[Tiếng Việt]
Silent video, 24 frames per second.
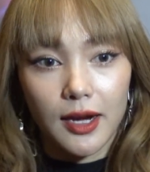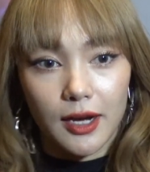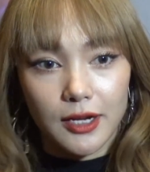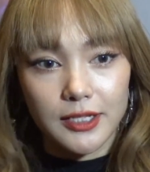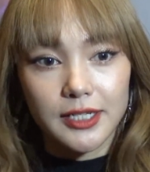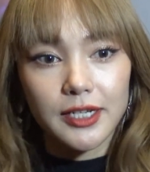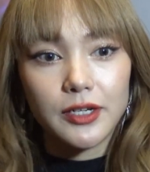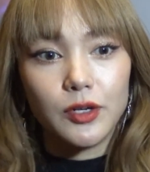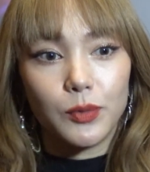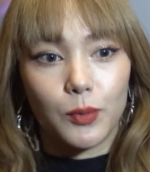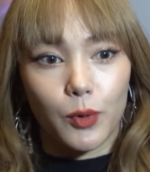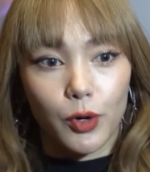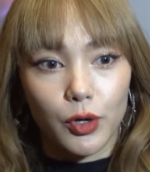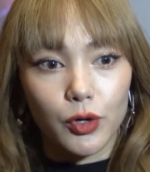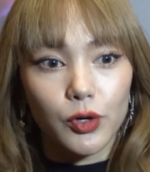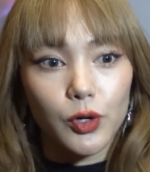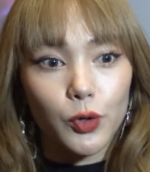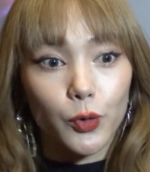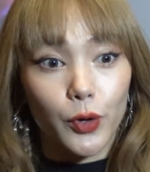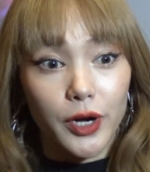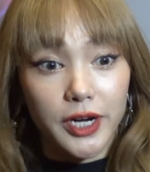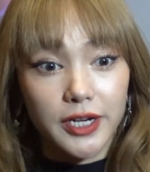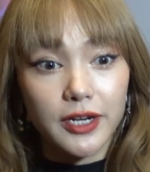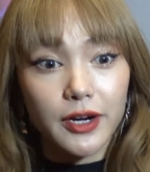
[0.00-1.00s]
nó sẽ được mọi người
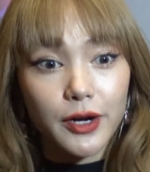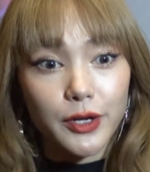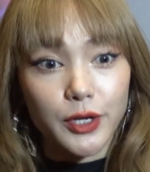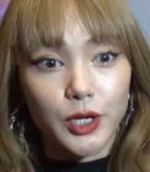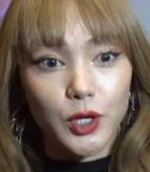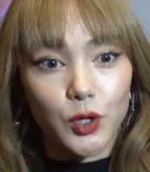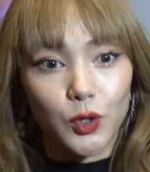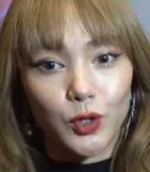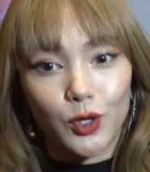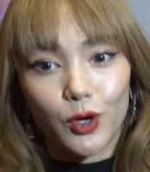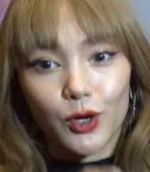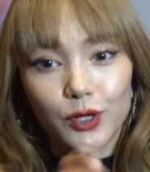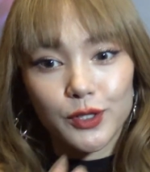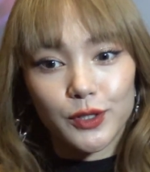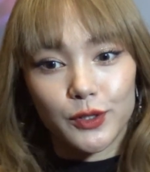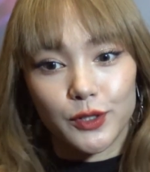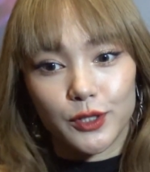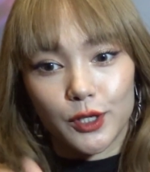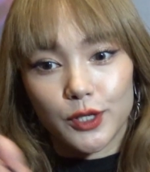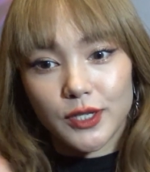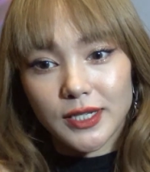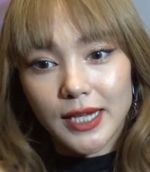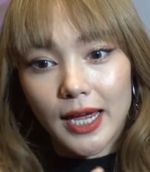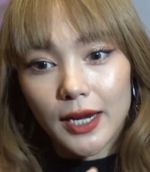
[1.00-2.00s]
lưu ý rất là nhiều nó có sự
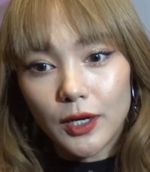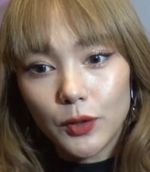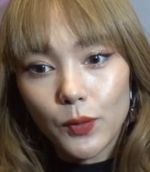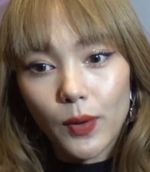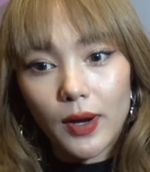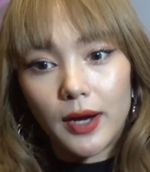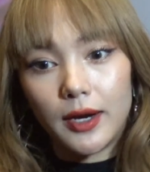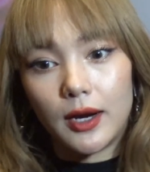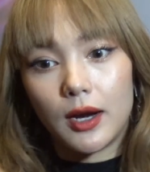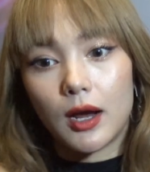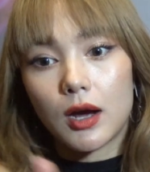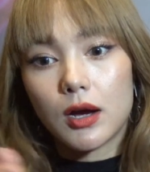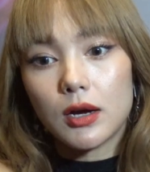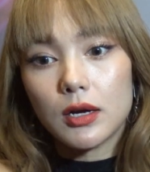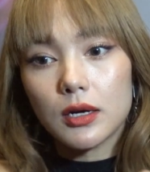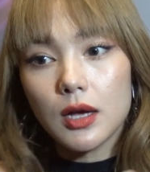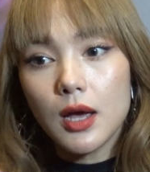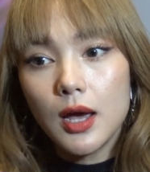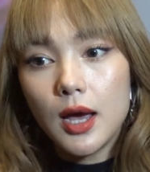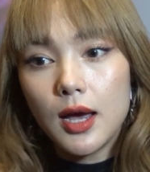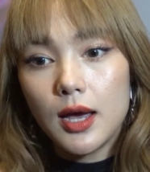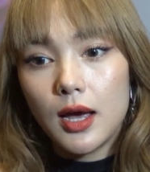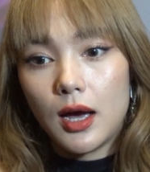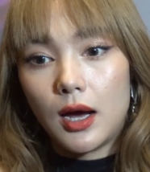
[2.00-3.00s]
so sánh hoặc nó có
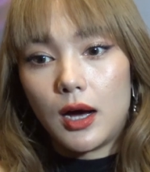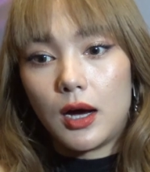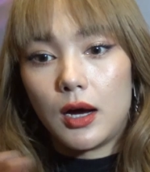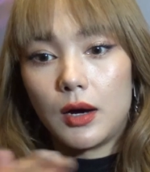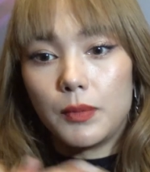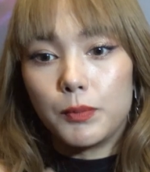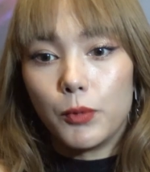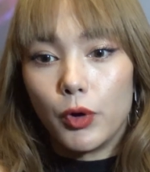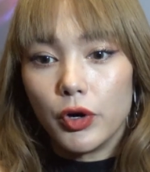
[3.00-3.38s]
uh,